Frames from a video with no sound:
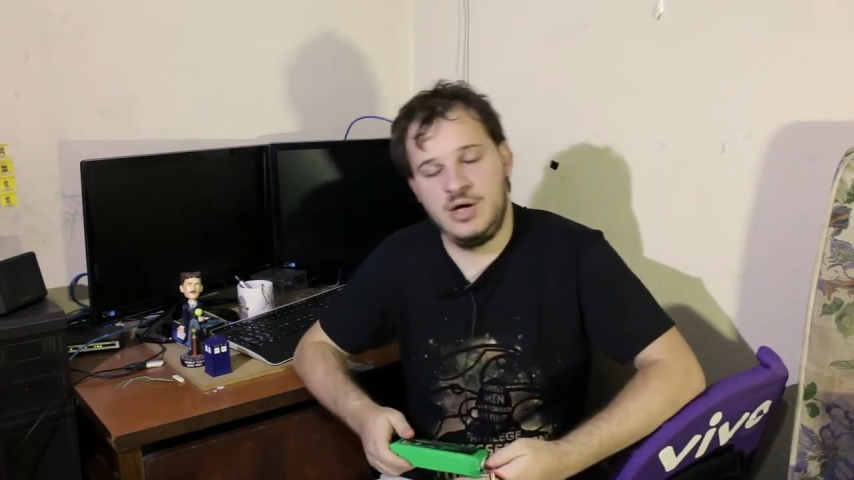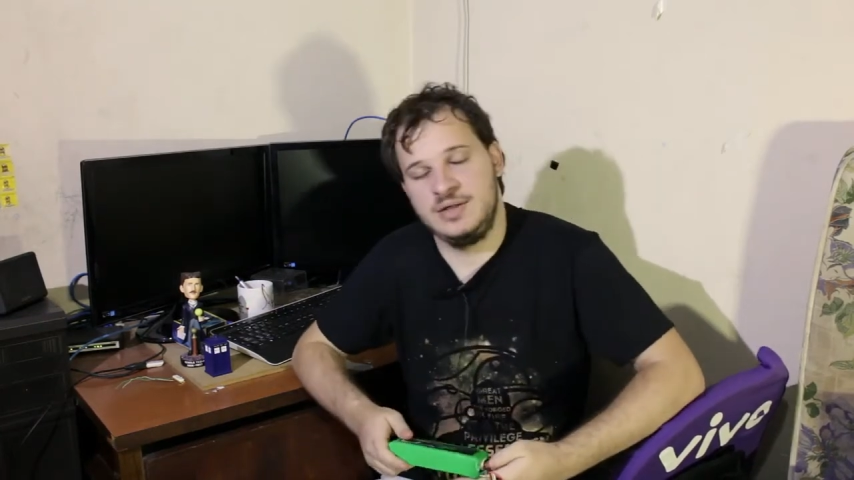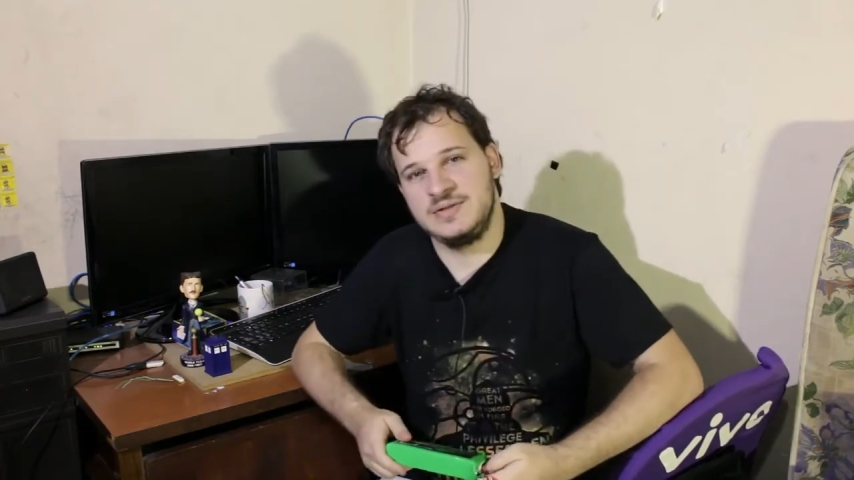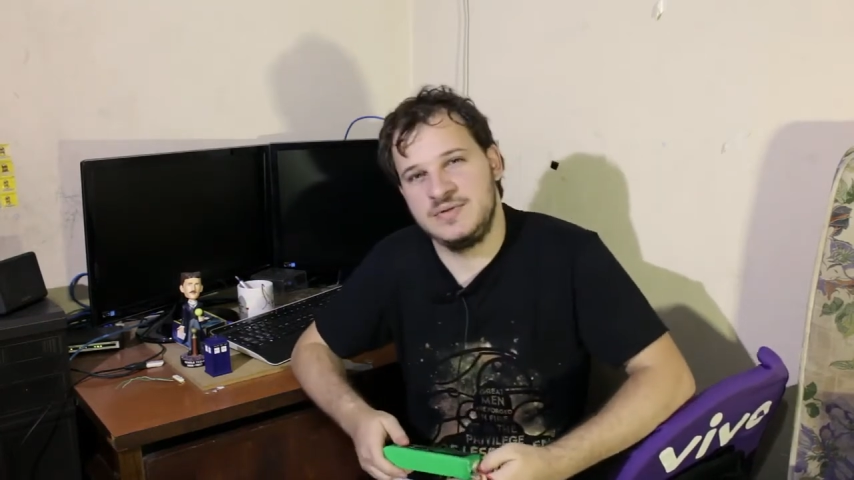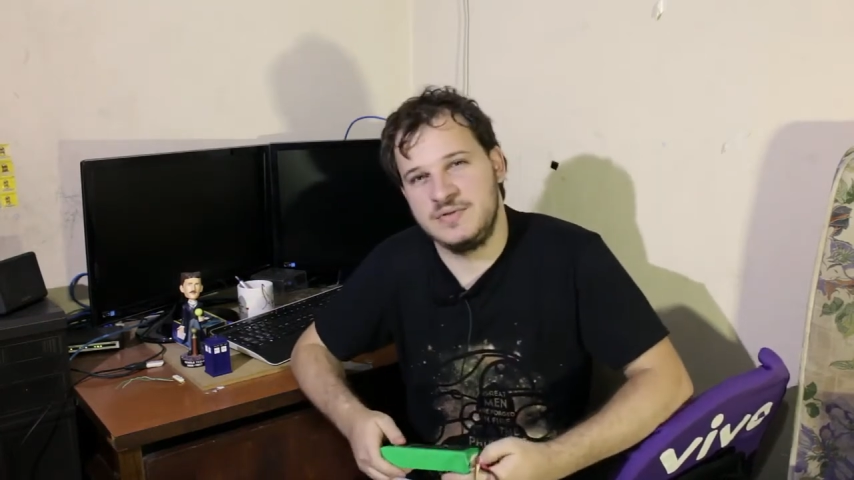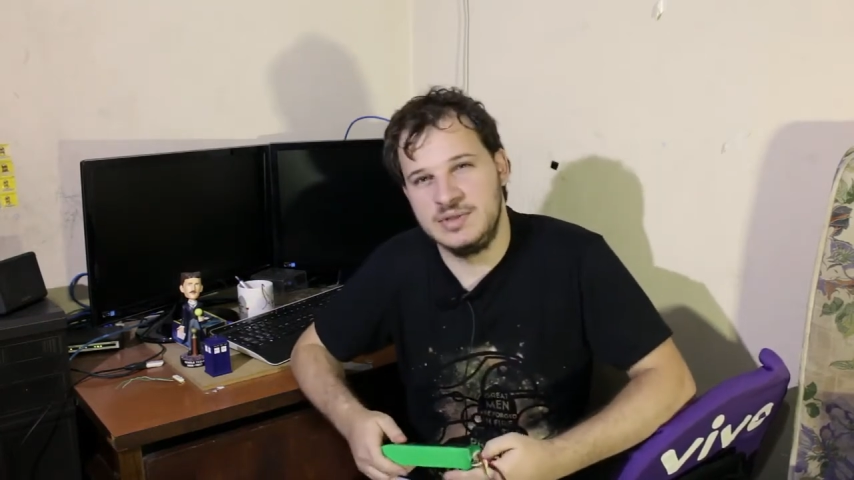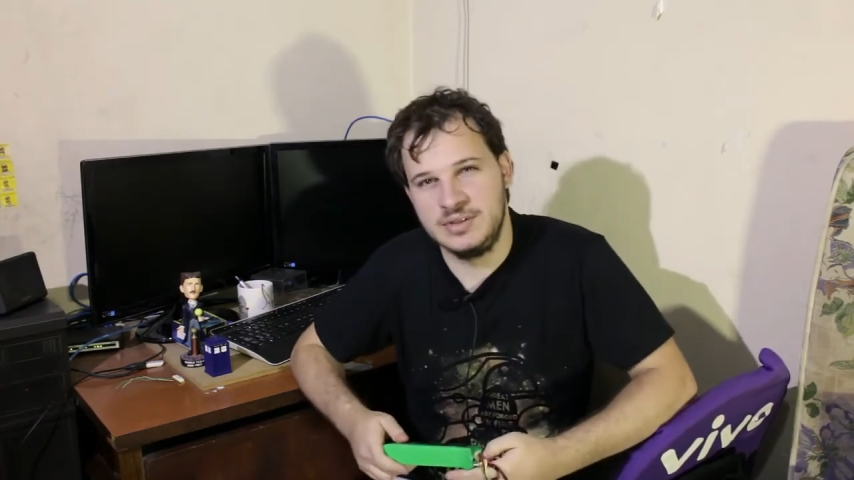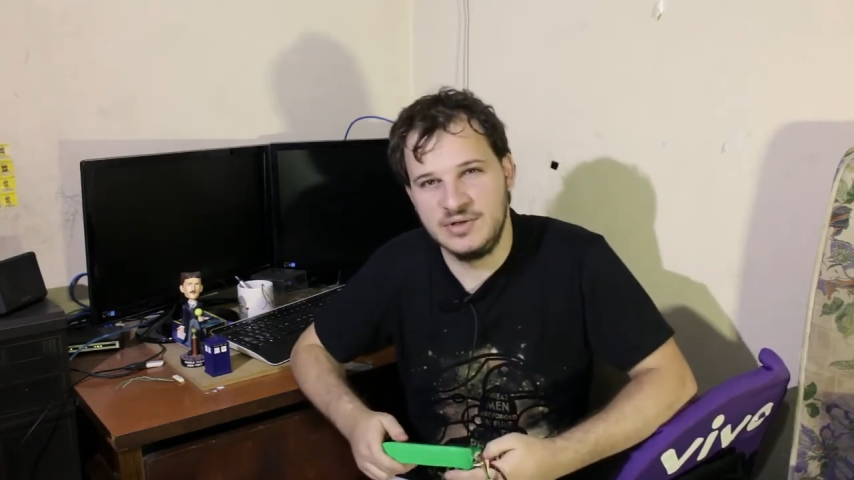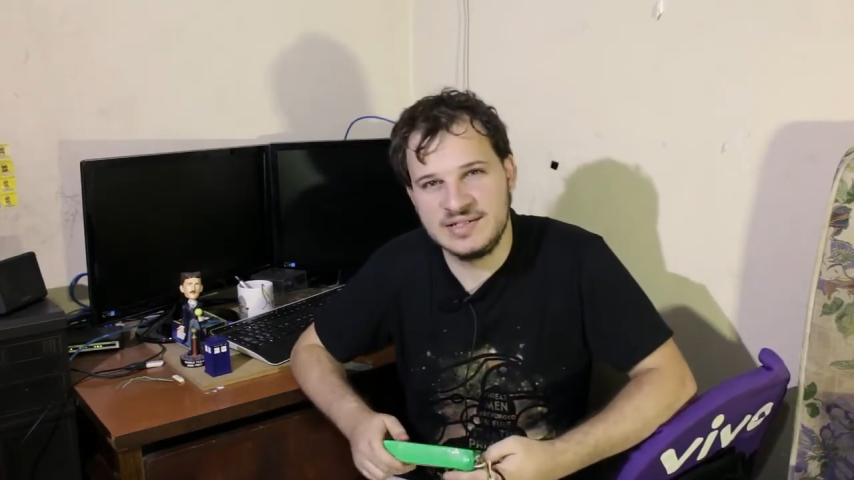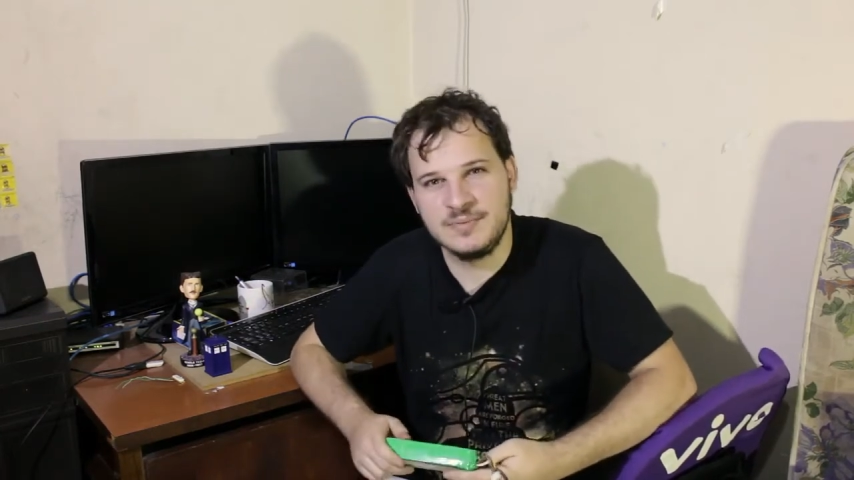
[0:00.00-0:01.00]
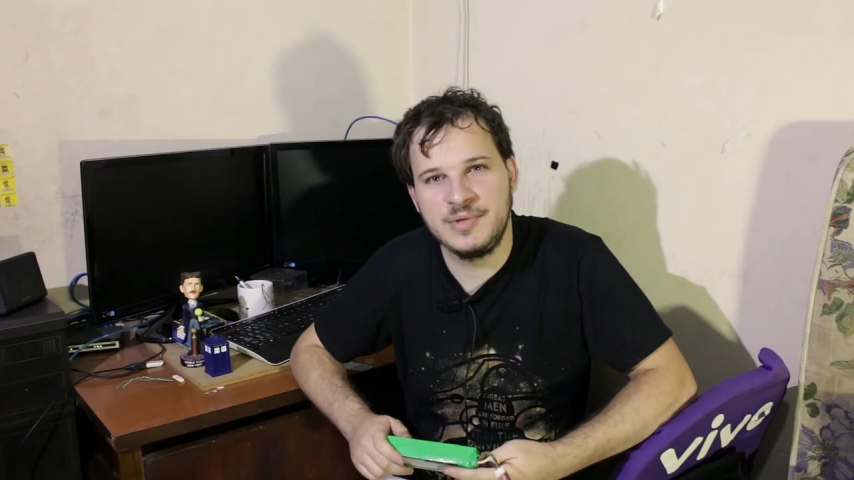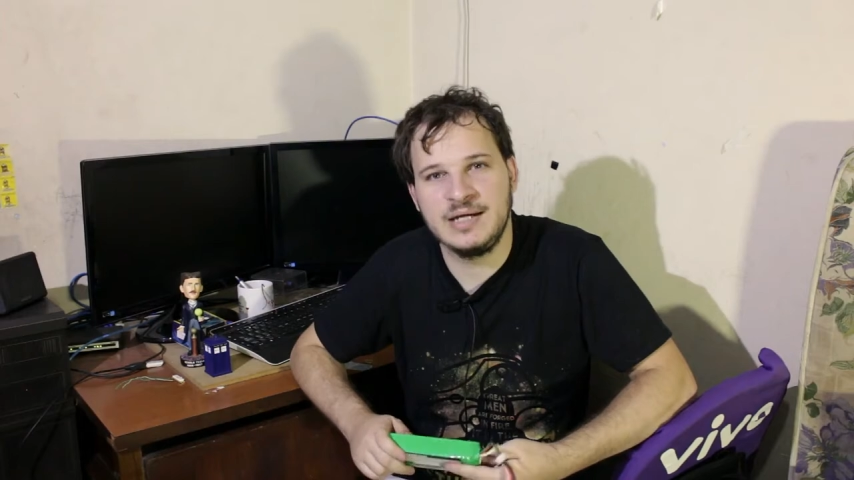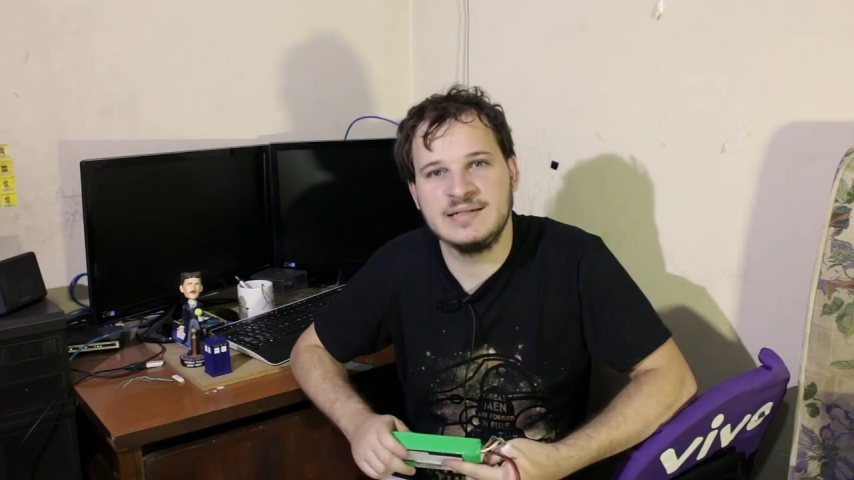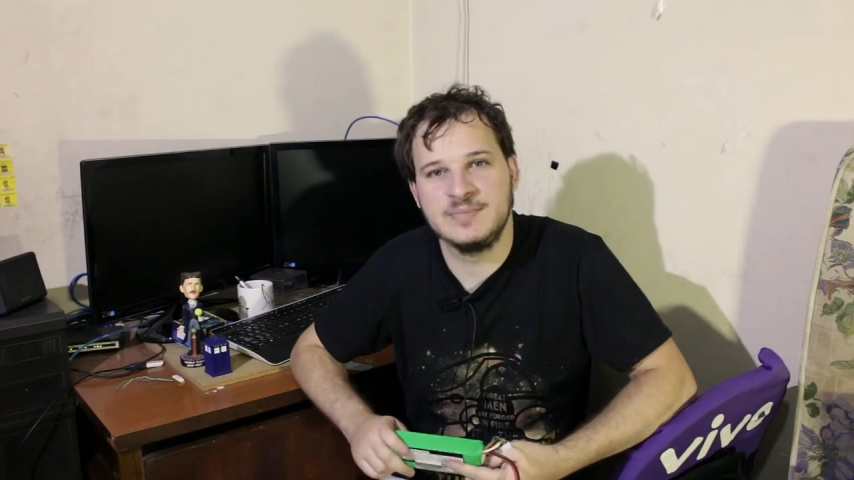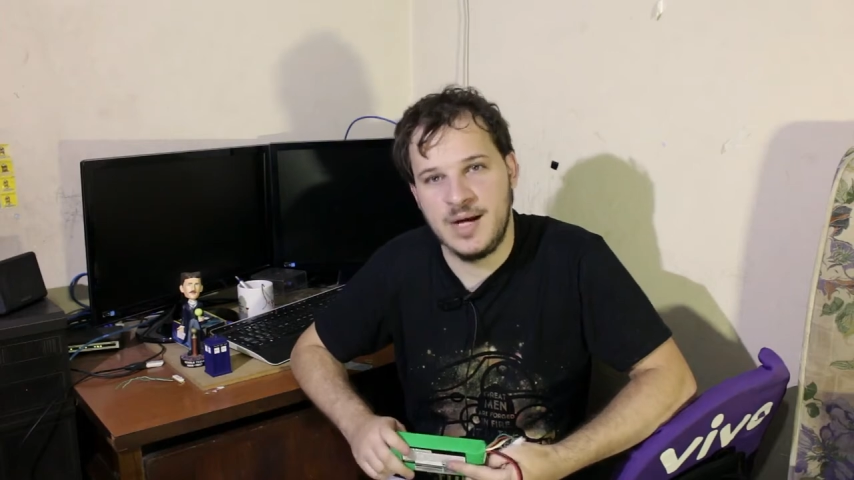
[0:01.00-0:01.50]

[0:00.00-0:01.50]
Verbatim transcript: Ah são 52 amperes